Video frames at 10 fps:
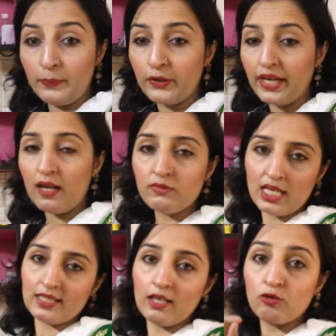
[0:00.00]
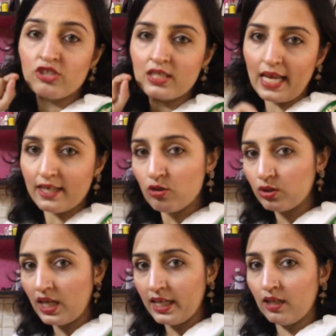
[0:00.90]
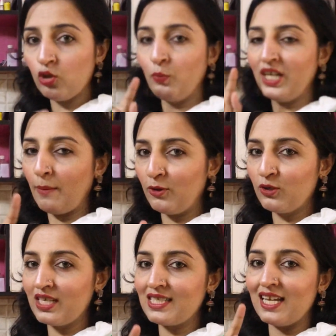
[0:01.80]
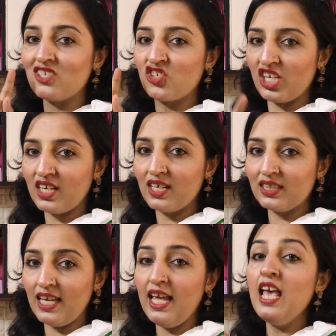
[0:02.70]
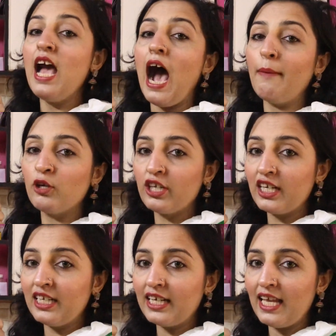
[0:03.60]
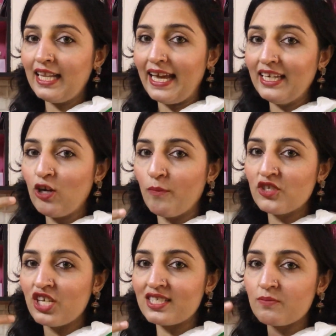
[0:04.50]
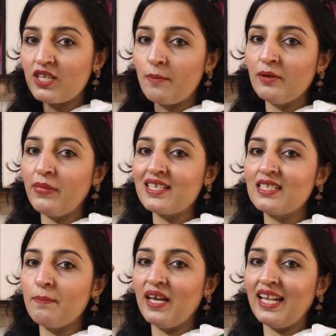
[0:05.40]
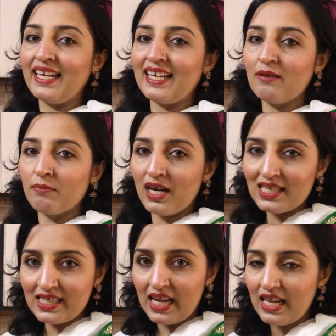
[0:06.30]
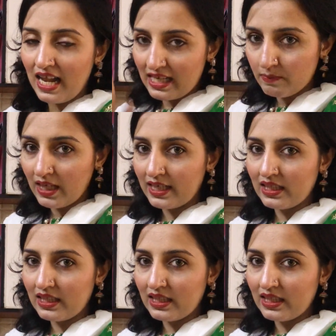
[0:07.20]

प्रोग्राम जैसे ही कुछ डिसाइड होता है ना तो फिर आप लोगों के साथ शेयर करते हैं आप लोगों ने करना क्या लाइक कॉमेंट शेयर सब्सक्राइब एंड पैस दे बेल मस्ट है लाजमी कर